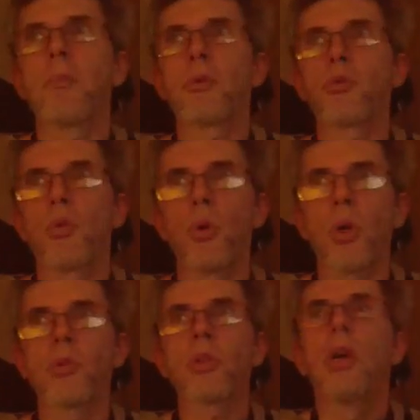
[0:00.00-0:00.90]

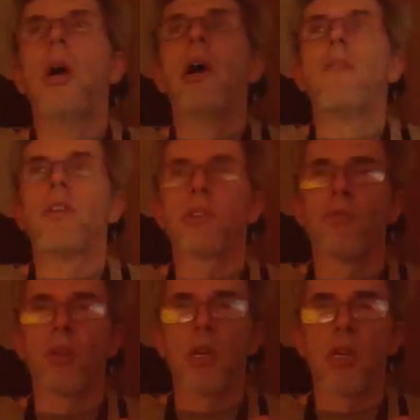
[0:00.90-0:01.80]
posługując,
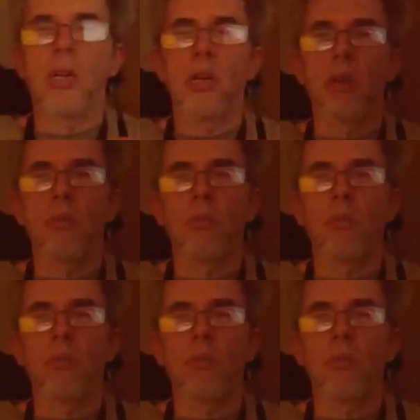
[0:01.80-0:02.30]
by